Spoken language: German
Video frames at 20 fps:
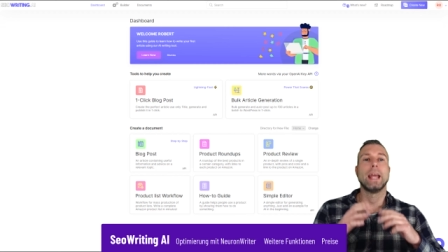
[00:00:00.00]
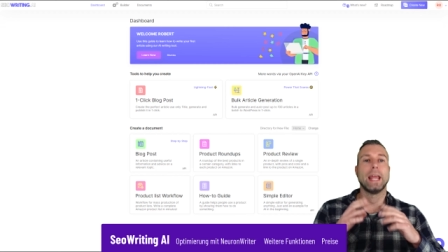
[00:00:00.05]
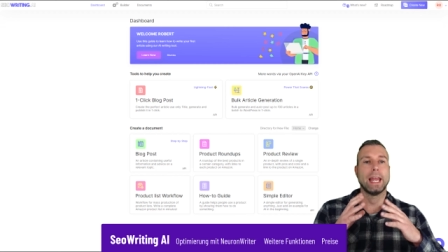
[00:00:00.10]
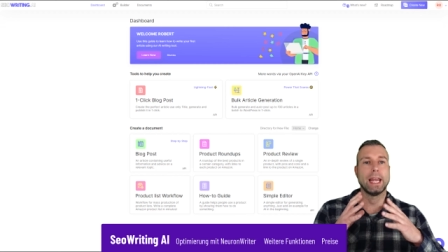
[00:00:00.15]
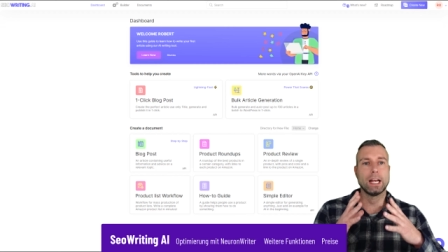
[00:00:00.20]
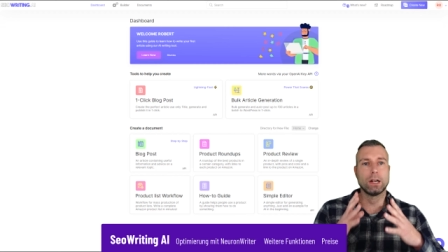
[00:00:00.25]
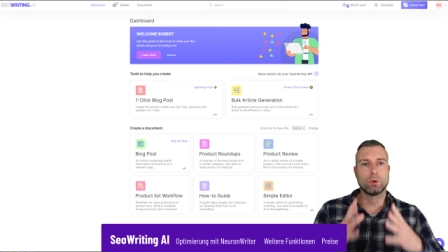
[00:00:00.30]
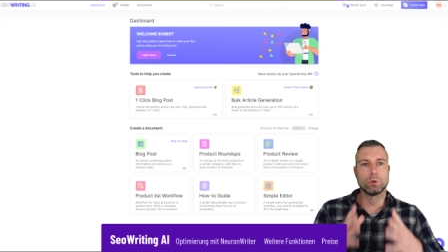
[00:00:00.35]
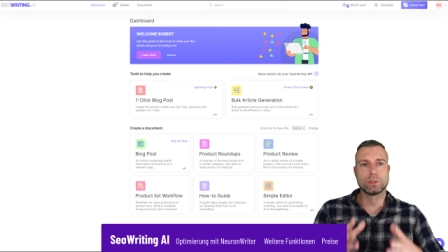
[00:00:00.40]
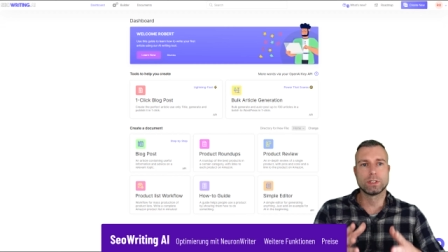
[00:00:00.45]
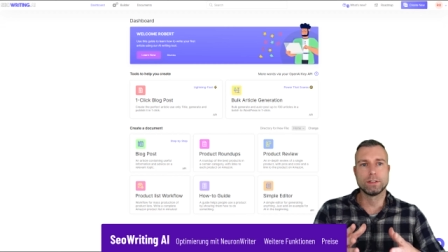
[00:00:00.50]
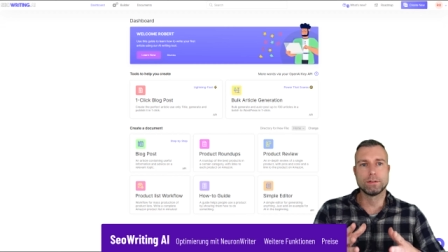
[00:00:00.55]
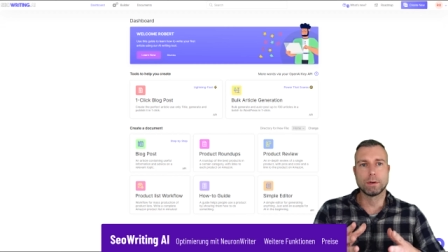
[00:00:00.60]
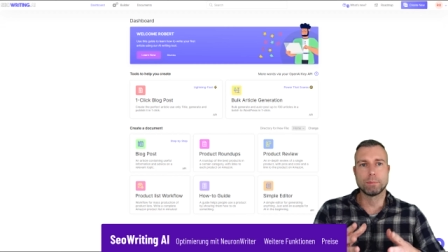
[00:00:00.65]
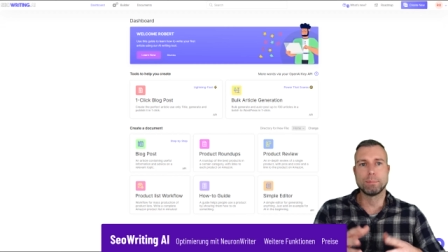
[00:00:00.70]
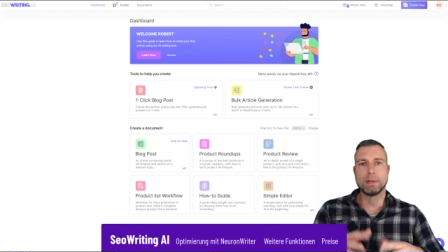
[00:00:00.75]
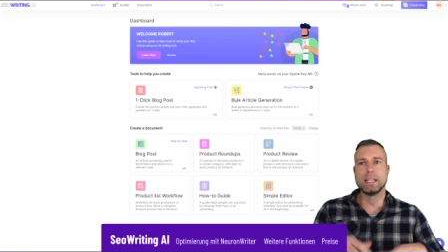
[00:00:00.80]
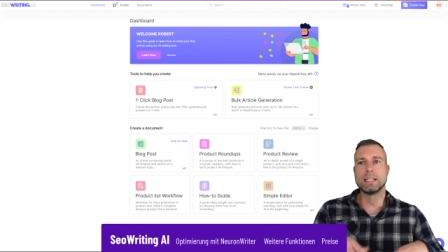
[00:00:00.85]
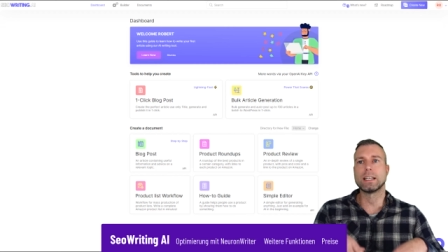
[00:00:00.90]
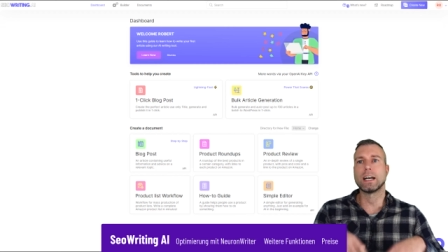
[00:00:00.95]
inklusive
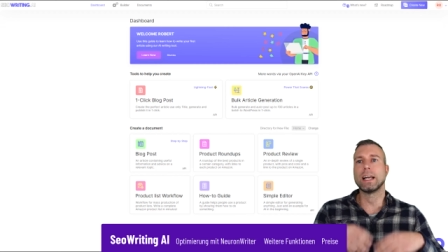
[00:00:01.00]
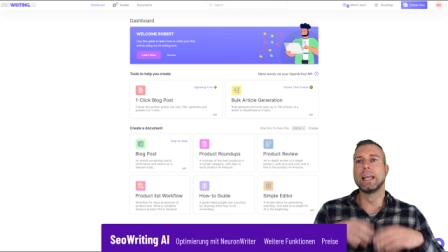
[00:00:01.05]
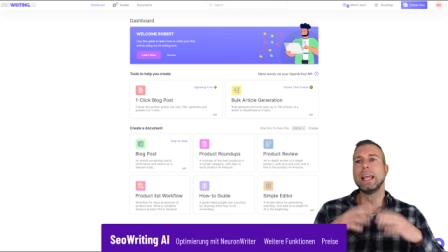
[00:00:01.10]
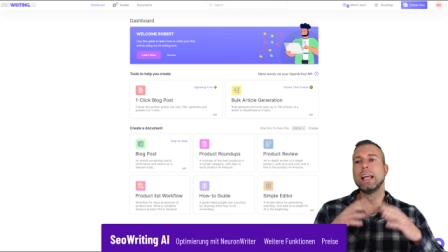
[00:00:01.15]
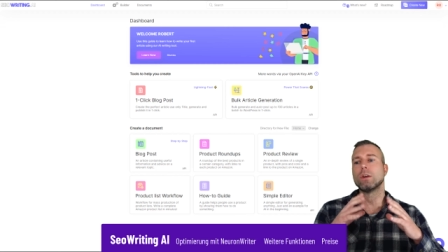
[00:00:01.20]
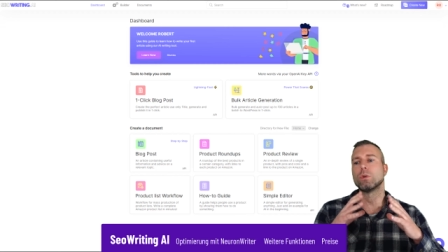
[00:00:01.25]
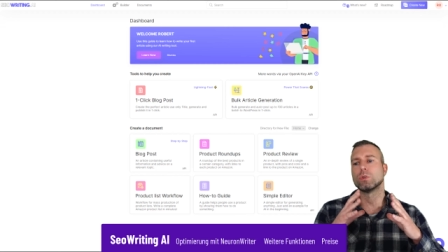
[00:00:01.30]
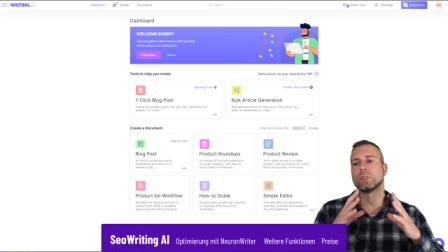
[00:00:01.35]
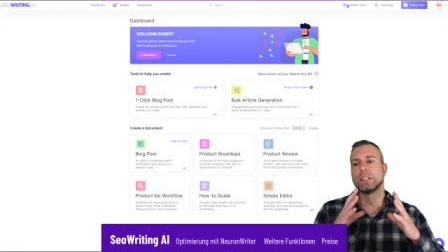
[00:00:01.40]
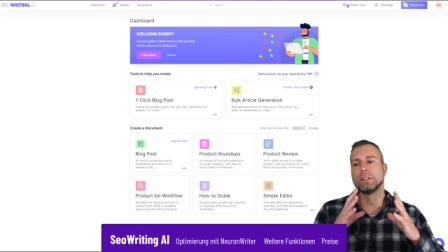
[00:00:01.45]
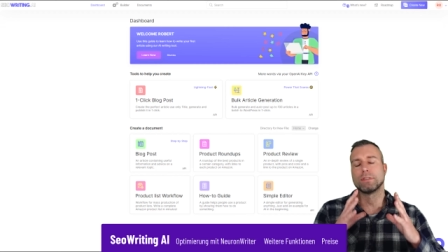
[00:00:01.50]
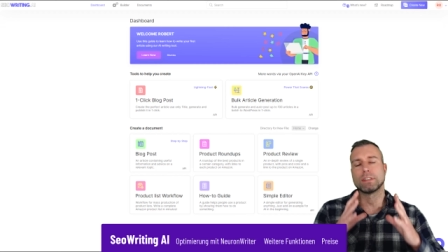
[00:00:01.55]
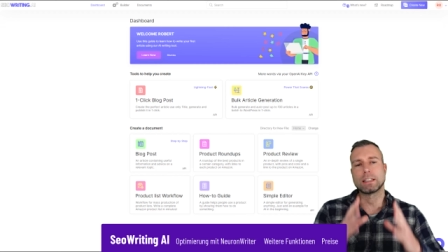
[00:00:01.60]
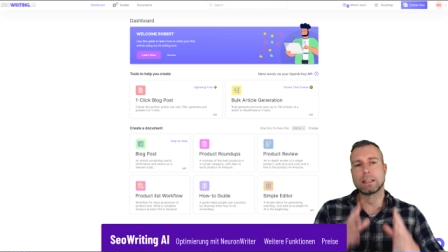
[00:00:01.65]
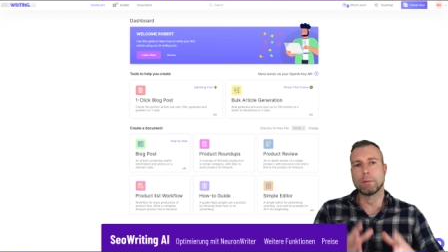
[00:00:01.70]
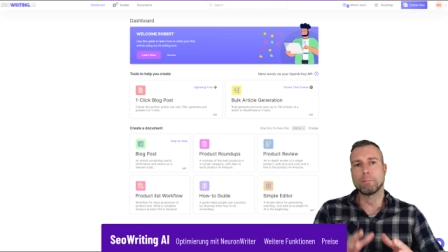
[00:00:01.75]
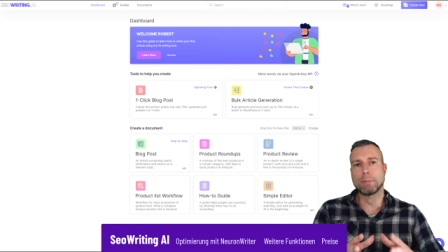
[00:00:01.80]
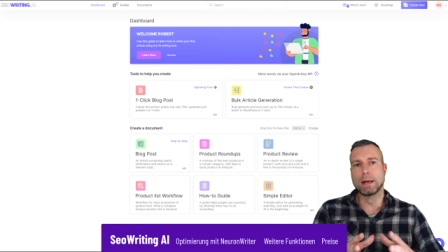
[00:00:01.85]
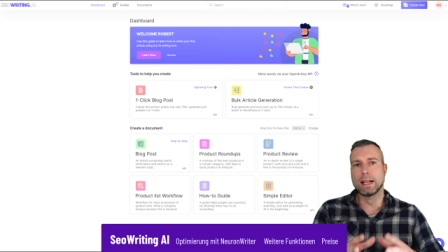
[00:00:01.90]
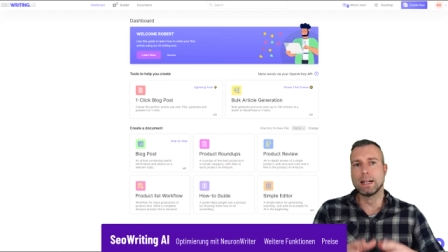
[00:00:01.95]
Bilder, inklusive
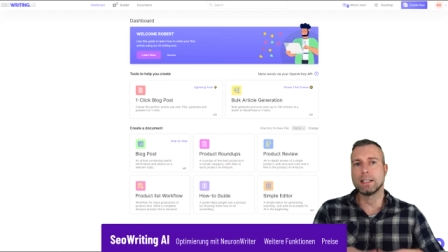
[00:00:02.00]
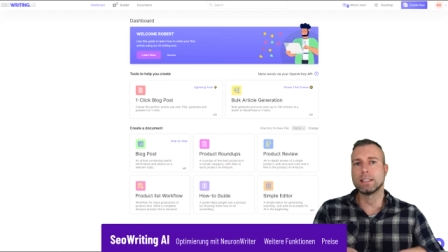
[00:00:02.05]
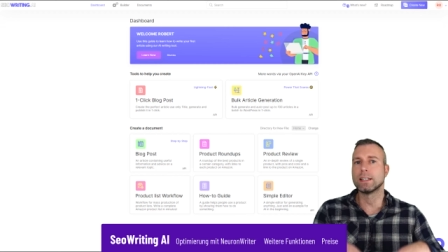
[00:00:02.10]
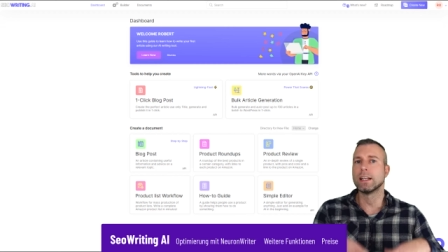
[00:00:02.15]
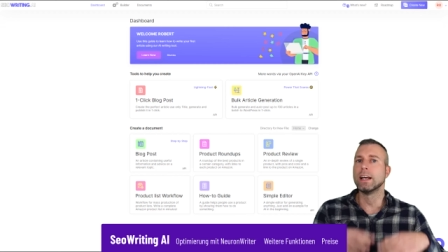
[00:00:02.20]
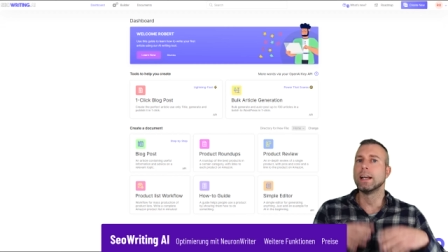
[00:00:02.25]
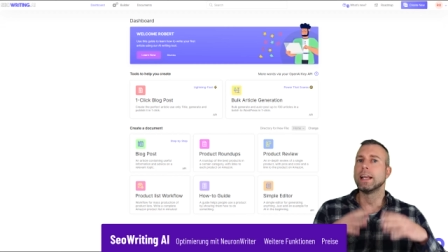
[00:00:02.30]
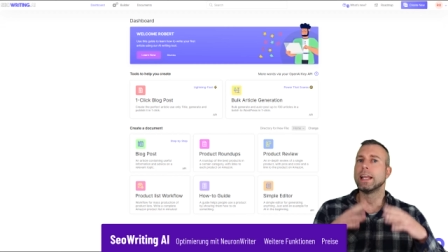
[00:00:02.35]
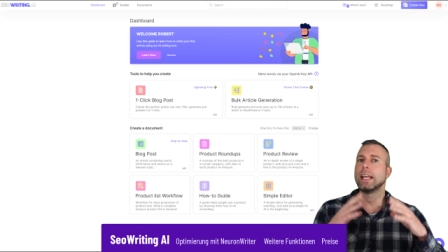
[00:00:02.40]
Tabellen,